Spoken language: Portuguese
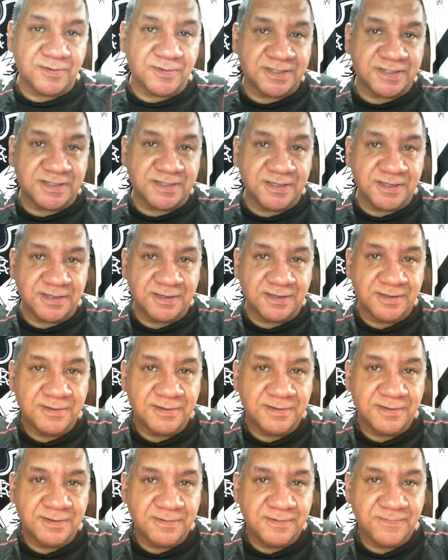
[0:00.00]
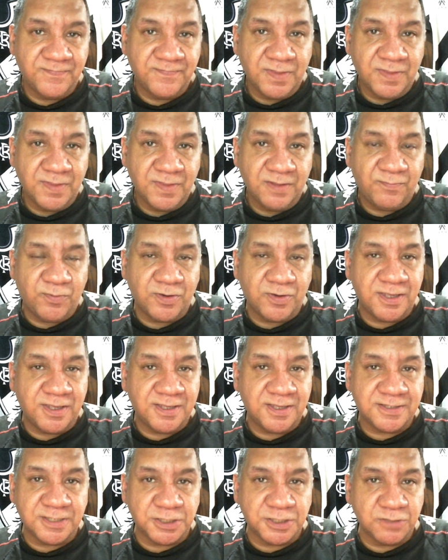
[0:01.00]
ou C, porque
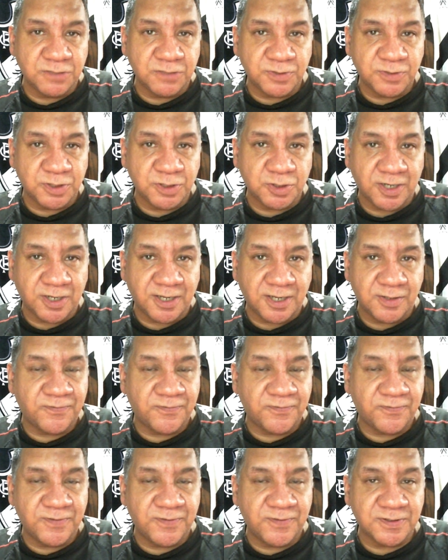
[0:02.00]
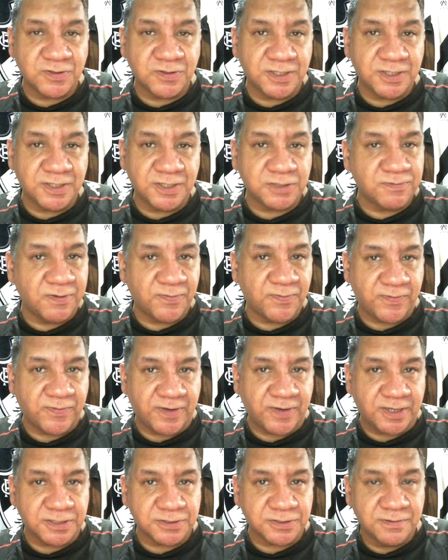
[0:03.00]
esse tipo de jogador dificilmente vem para o
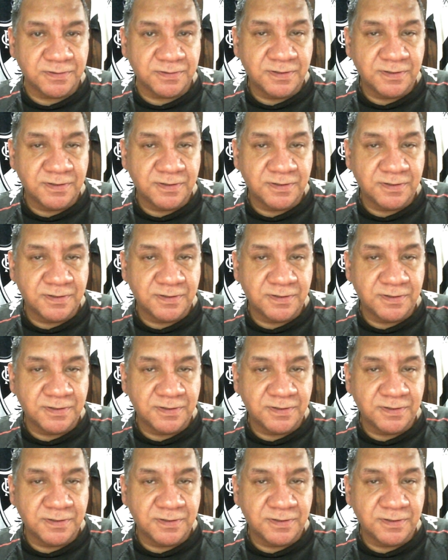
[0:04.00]
Vasco.